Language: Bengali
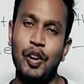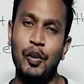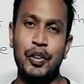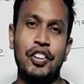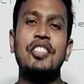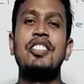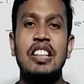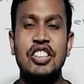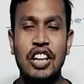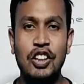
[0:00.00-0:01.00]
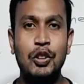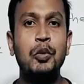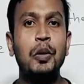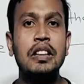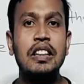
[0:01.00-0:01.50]
হ্যালো ভিওর্স স্বাগতম
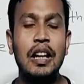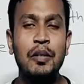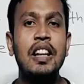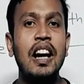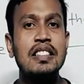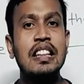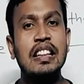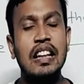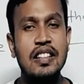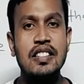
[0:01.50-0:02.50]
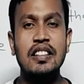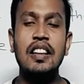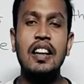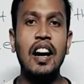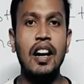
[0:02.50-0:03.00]
তোমাদের আমাদের আজকের
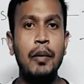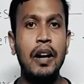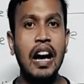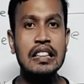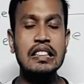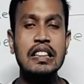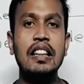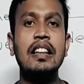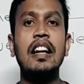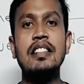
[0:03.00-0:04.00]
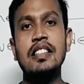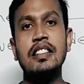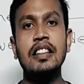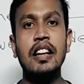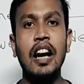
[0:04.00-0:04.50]
ক্লাসটিতে আর আমরা আজকের
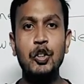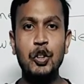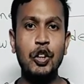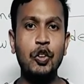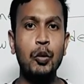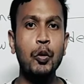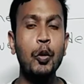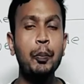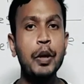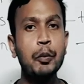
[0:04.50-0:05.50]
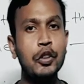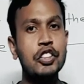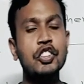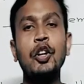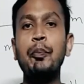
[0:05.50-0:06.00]
ক্লাসটিতে আলোচনা করব
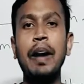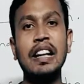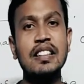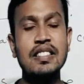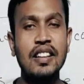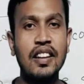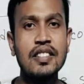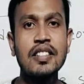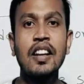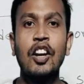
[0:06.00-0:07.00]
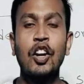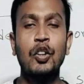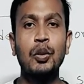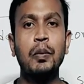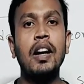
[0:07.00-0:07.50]
প্রিপোজিশন প্র্যাকটিস ক্লাস
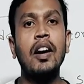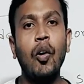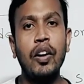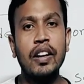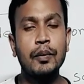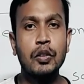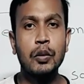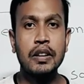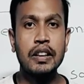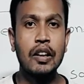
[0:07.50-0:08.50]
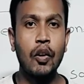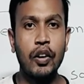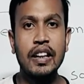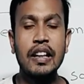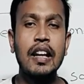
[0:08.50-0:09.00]
তোমরা অনেক তোমাদের
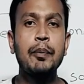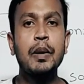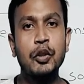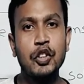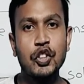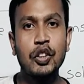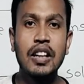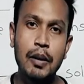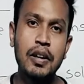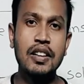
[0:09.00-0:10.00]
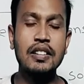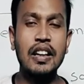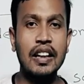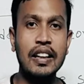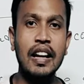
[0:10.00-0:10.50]
অনেকের এই প্রিপোজিশন গ্রামারটা
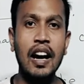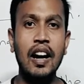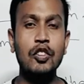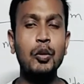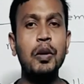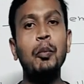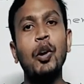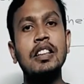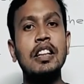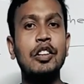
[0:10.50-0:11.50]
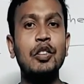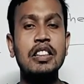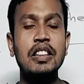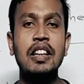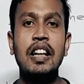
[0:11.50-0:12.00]
থাকে আর তোমরা বলে থাকো
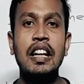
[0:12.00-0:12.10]
যে